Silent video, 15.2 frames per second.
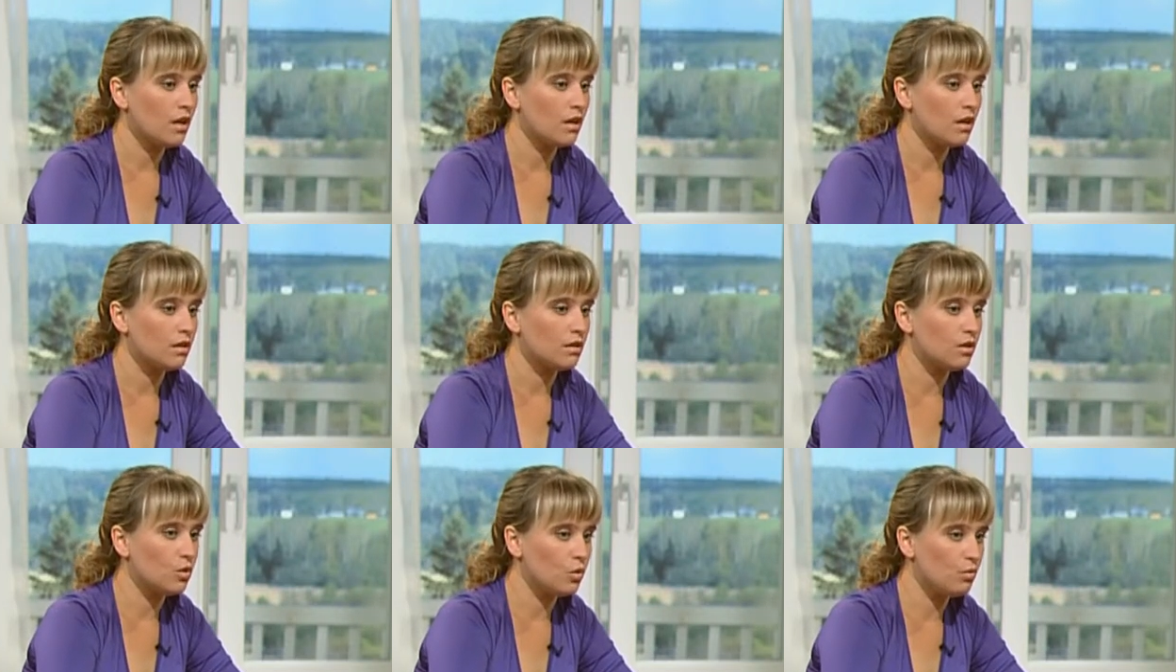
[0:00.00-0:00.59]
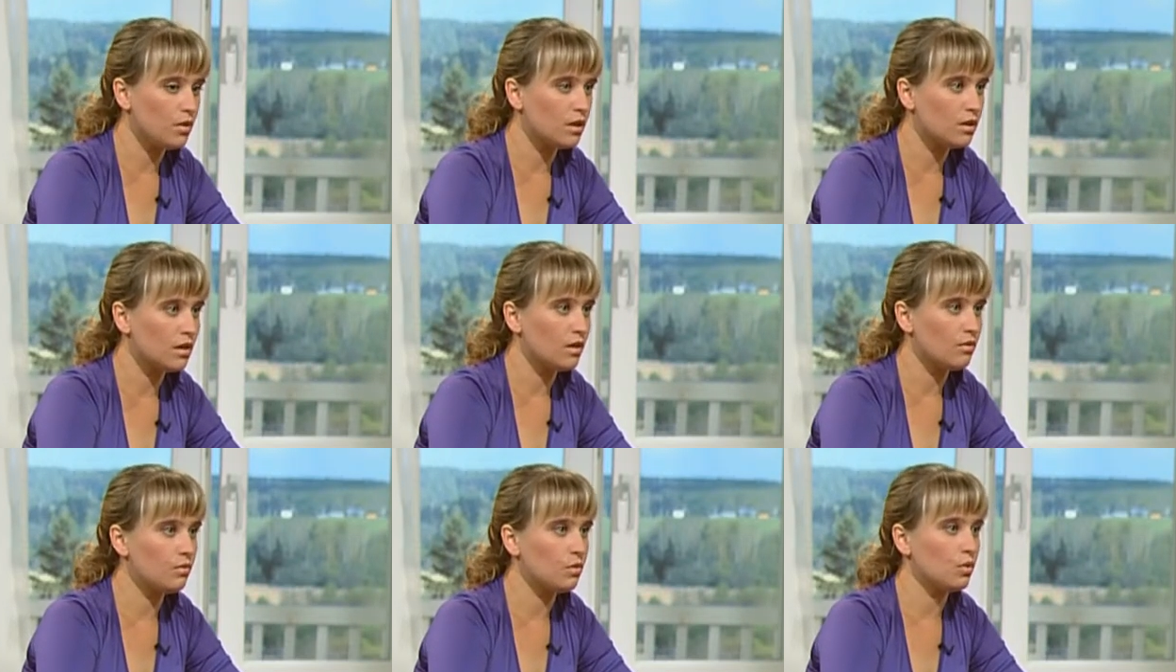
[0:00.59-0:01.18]
э,
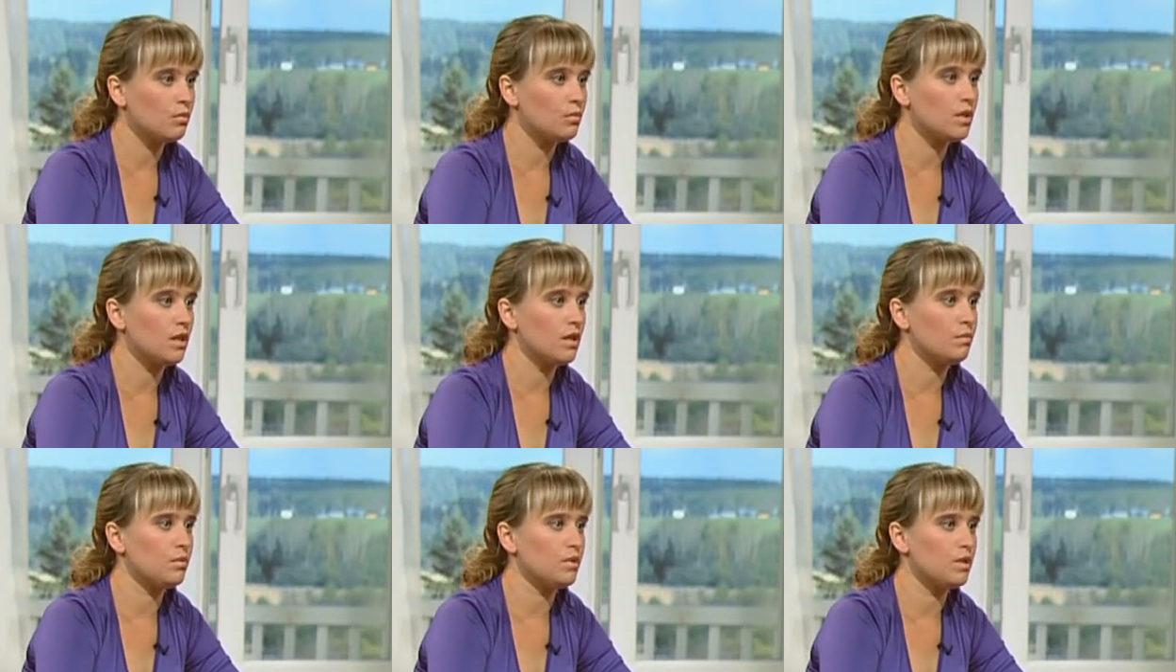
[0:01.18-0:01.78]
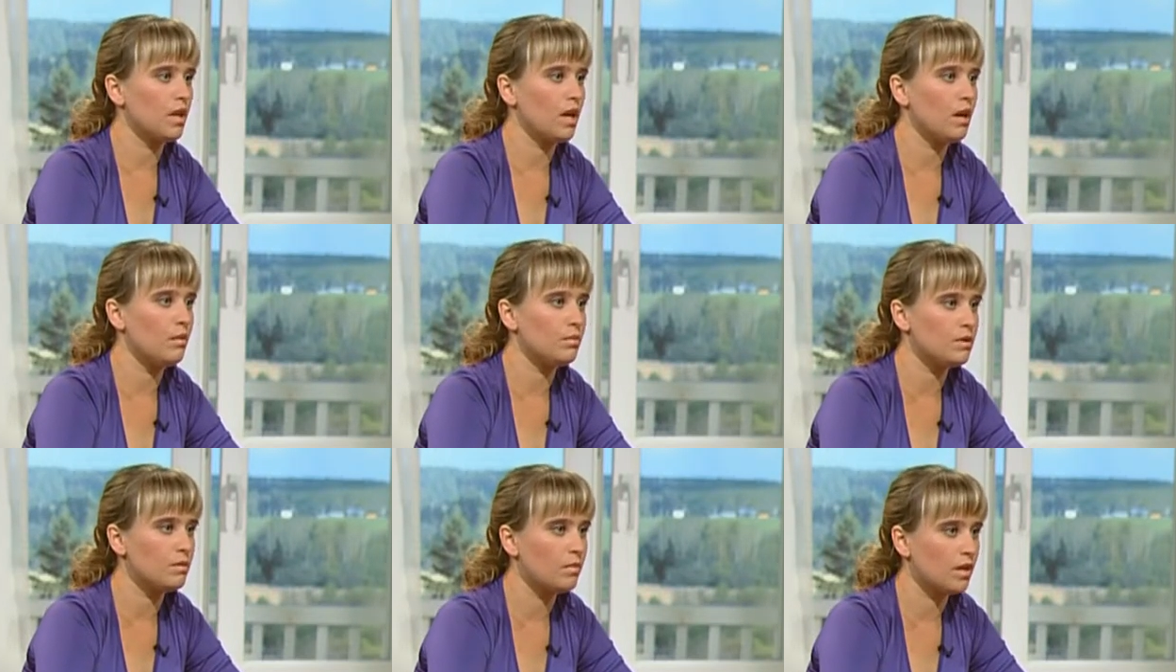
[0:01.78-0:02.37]
документы оформить, они
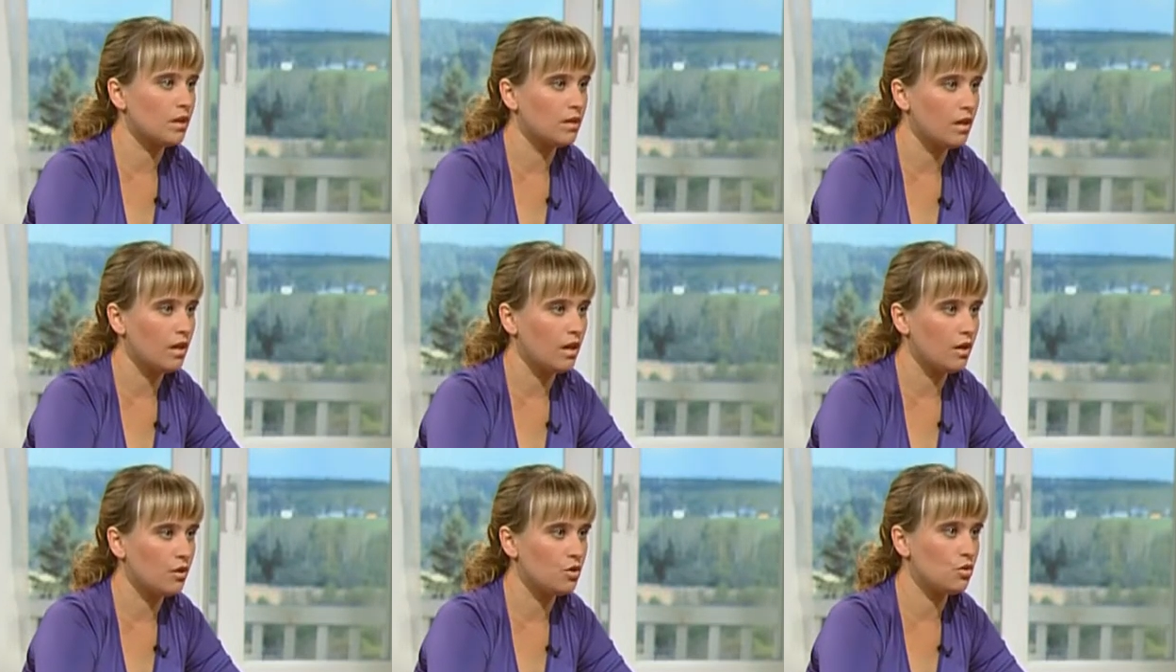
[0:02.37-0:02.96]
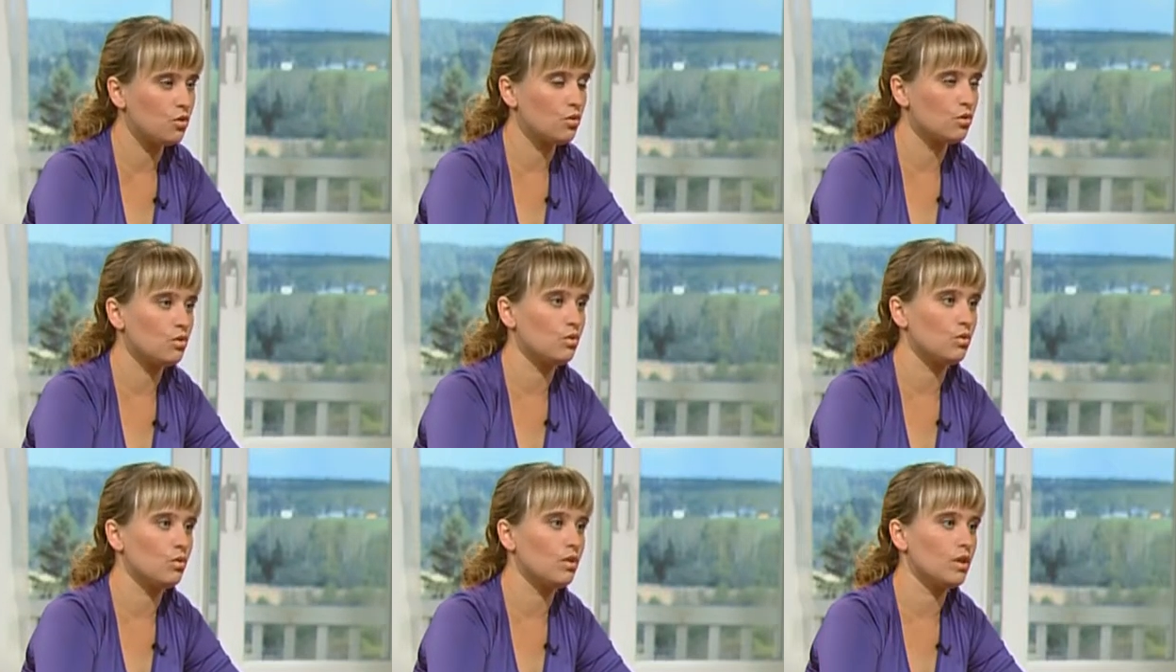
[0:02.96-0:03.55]
потеряли паспорта или еще
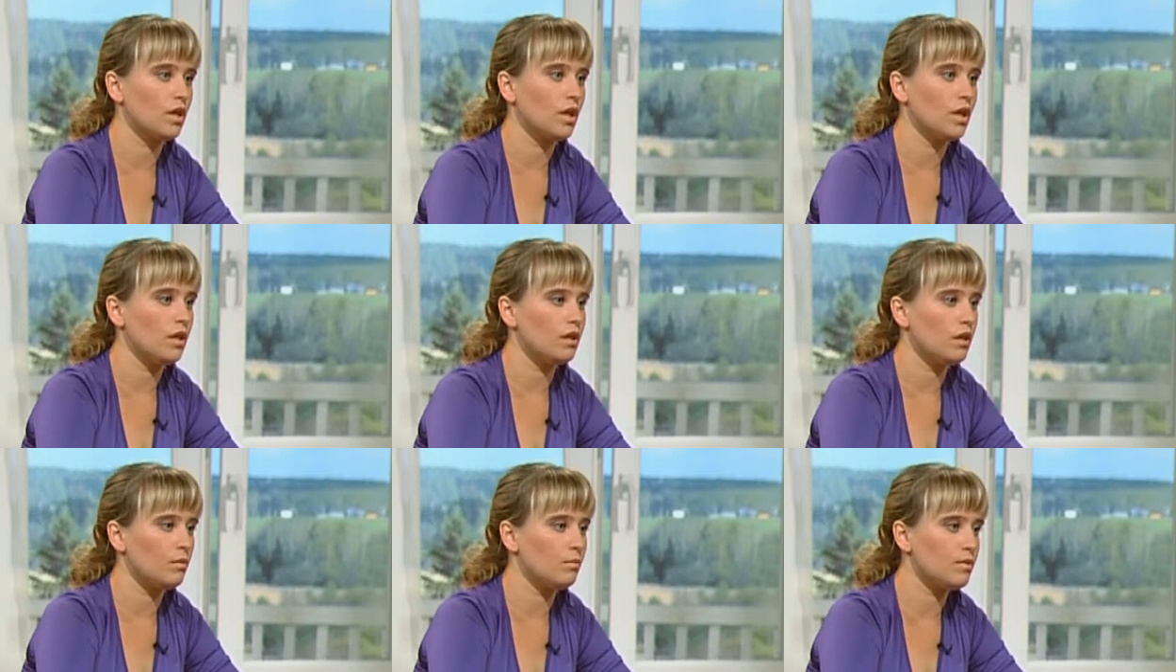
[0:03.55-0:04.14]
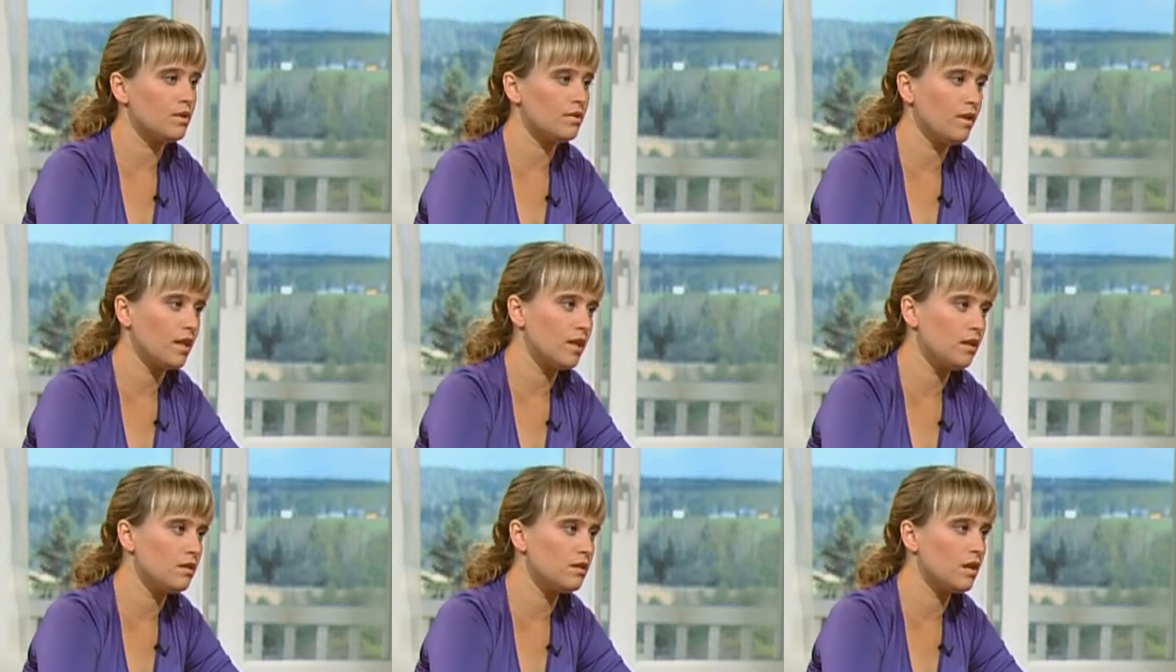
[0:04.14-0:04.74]
что-то, там
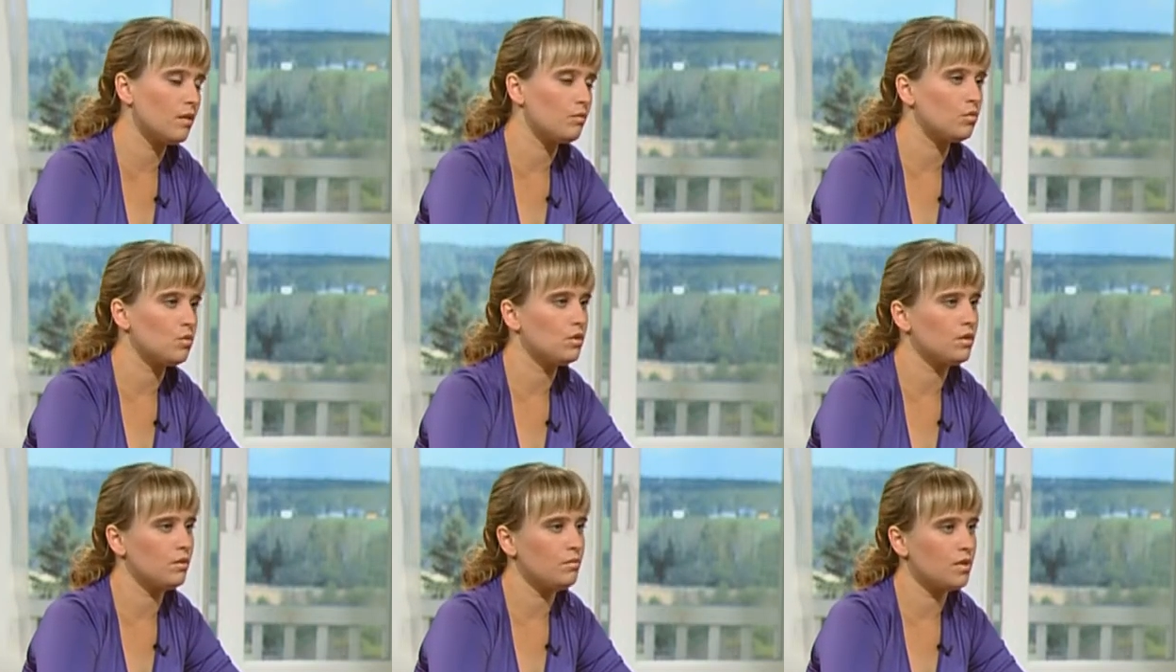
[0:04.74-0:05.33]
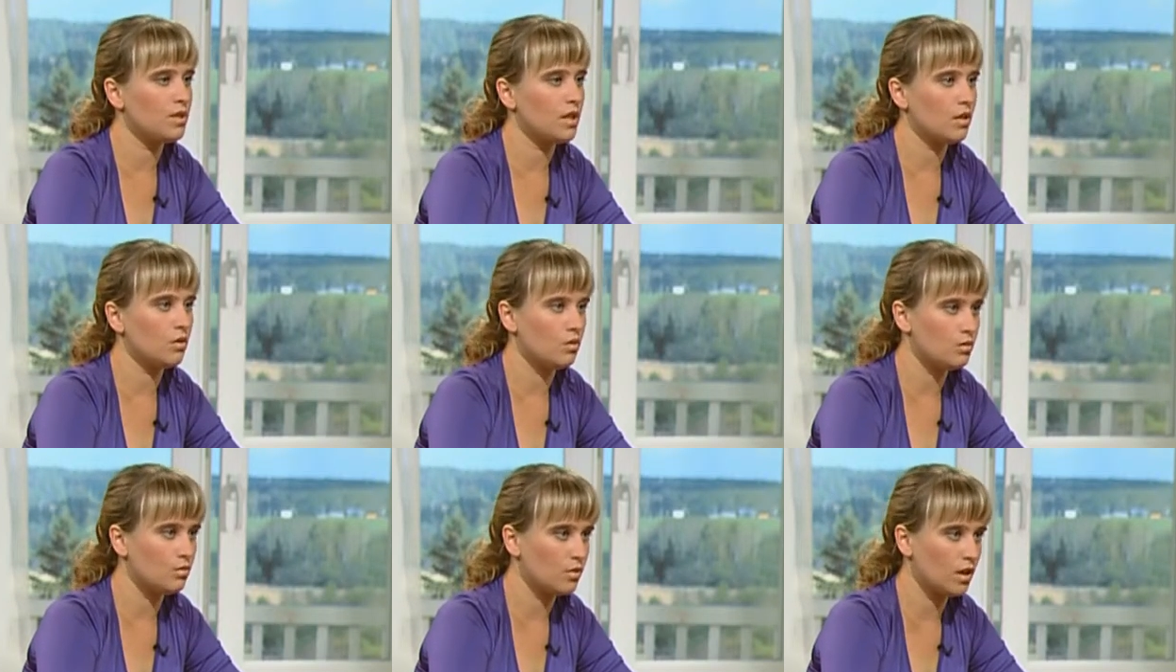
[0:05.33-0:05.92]
позвонить кому-то,
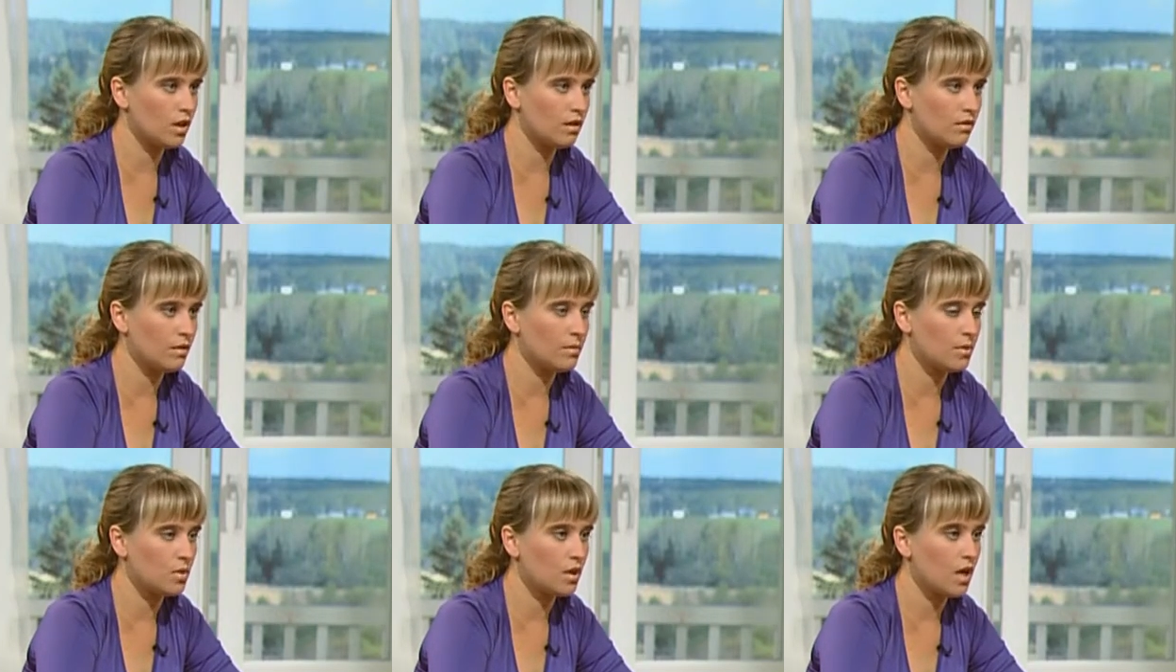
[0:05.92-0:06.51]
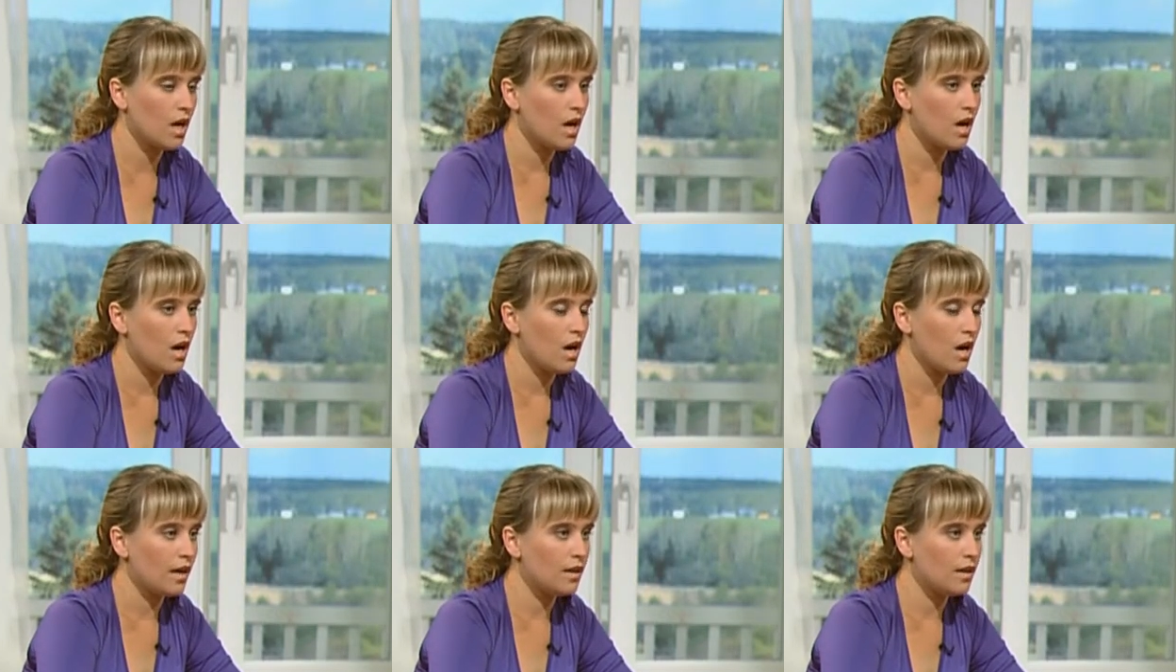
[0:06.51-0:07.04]
написать, то есть вот такие вопросы. Mm -hmm.